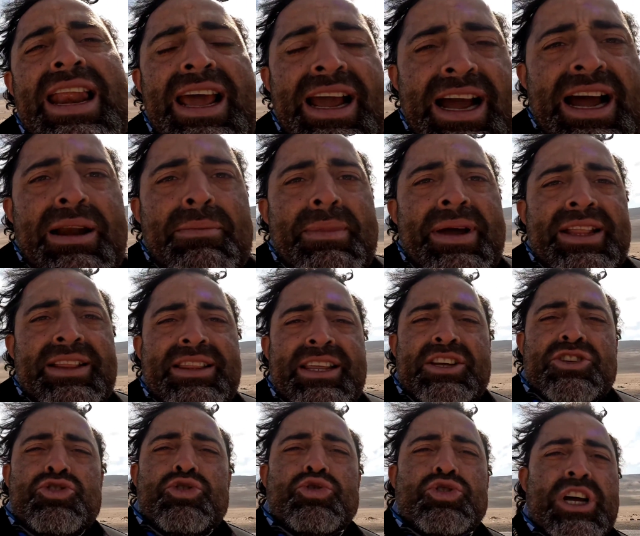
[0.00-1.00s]

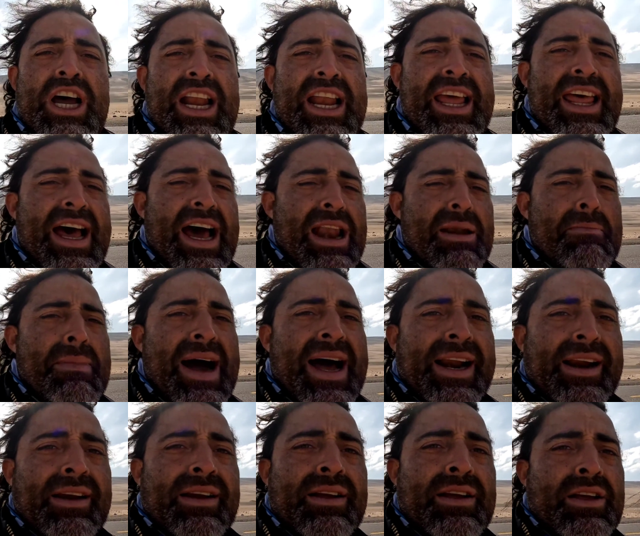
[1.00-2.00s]
legalmente su salida al
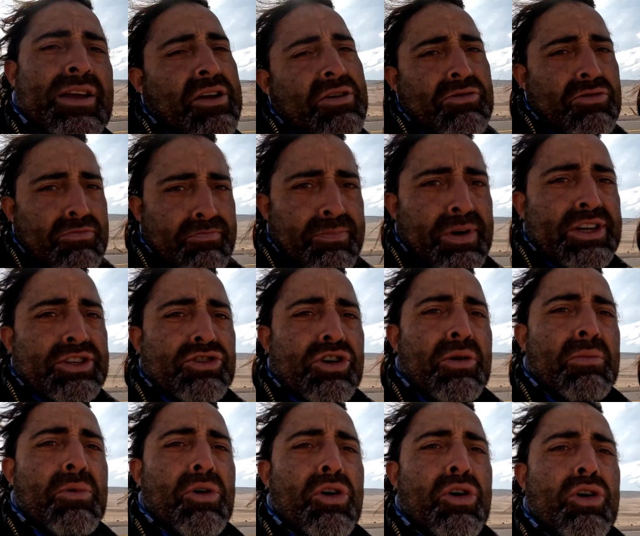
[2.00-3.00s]
mar, pues
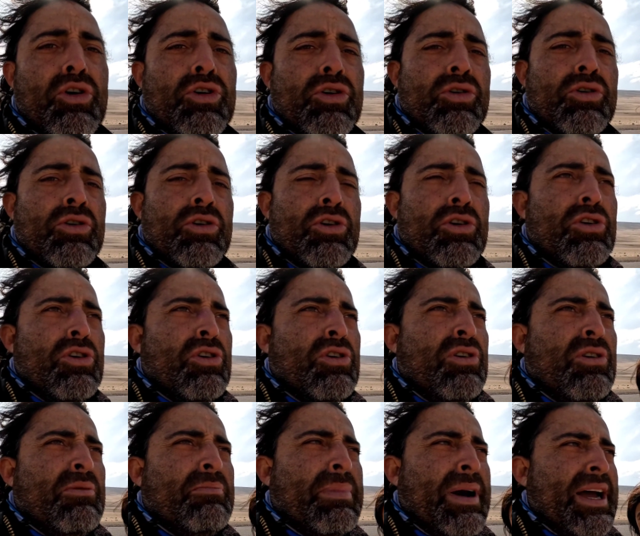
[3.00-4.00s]
como
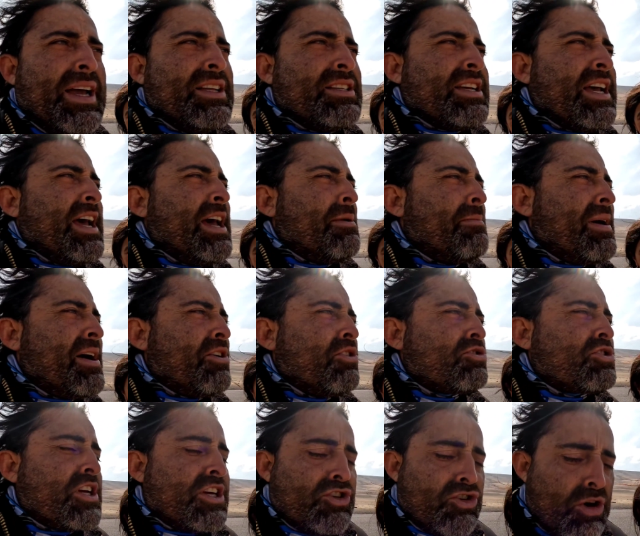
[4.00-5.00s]
países
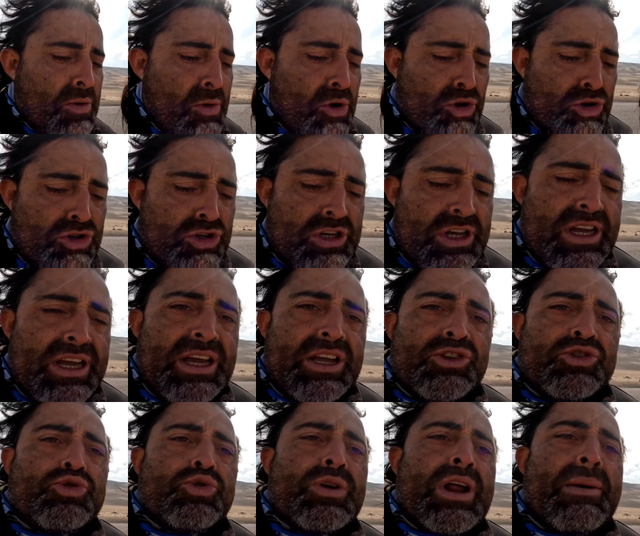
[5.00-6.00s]
hermanos que somos
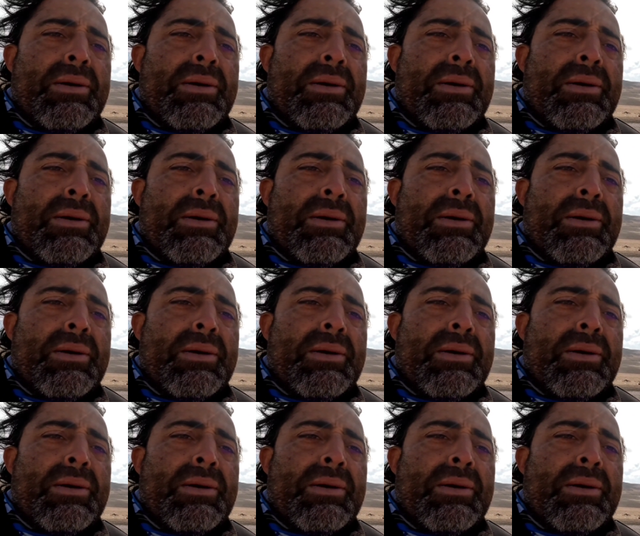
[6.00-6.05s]
en